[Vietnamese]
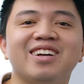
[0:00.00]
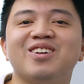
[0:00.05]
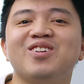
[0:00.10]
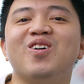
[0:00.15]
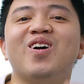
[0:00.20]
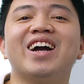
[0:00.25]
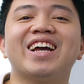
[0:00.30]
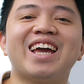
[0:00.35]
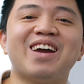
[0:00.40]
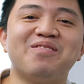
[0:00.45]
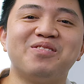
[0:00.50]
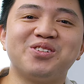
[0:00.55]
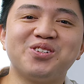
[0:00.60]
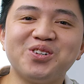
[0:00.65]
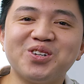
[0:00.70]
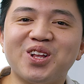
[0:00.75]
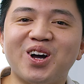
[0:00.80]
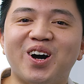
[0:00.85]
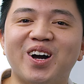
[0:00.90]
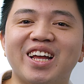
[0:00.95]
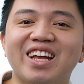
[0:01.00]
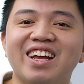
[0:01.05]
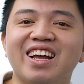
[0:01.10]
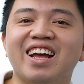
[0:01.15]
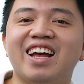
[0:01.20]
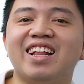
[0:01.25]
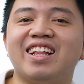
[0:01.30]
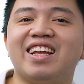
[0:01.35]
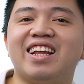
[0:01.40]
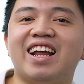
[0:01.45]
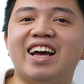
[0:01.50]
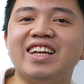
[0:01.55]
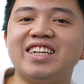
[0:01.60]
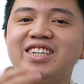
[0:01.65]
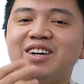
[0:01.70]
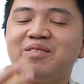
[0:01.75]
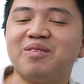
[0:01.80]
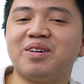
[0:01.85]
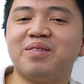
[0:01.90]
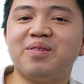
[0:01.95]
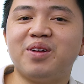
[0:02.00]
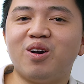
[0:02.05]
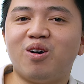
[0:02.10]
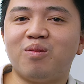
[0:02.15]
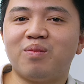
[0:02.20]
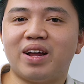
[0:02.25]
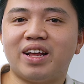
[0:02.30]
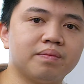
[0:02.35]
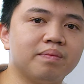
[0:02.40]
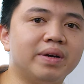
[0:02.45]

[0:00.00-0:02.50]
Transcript: Đùa anh em một chút thôi. Thì đấy, trong cái video hôm nay